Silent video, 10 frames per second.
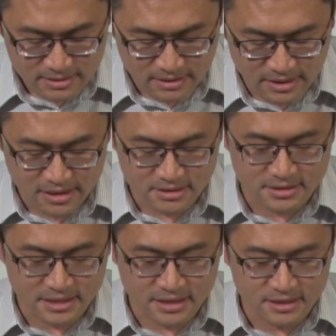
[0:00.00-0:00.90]
的第二
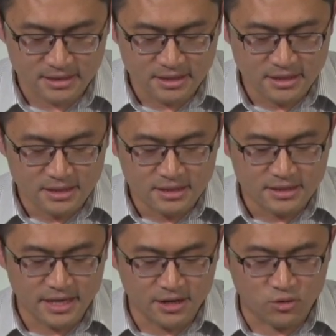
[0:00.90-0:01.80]
节，
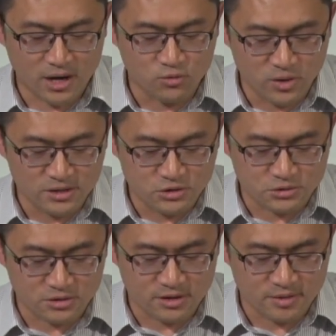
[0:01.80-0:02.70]
耶和华问
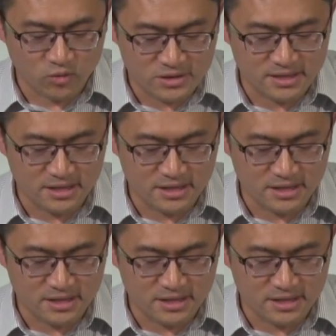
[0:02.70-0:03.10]
说：“摩西，